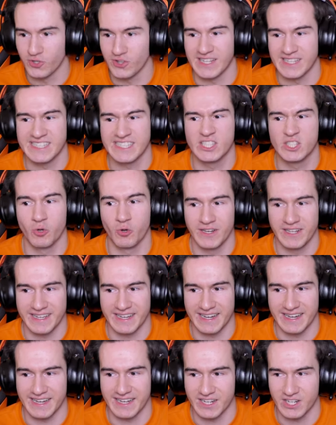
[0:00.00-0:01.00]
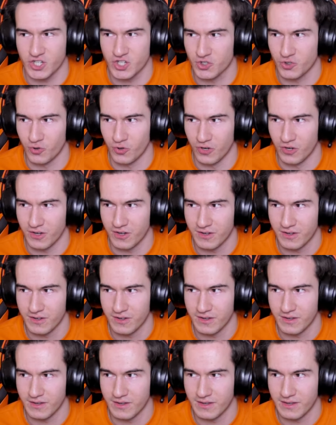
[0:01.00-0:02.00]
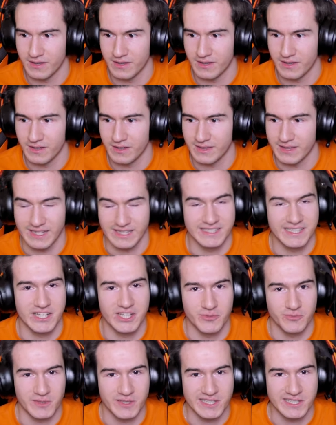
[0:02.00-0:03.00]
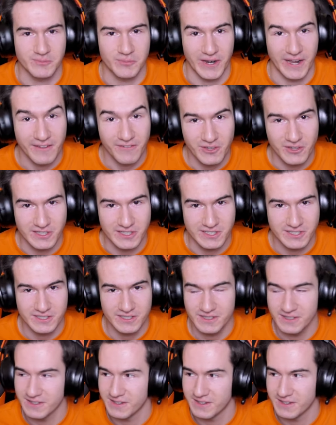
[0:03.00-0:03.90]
настолько хорошо, так скажем, исправилось,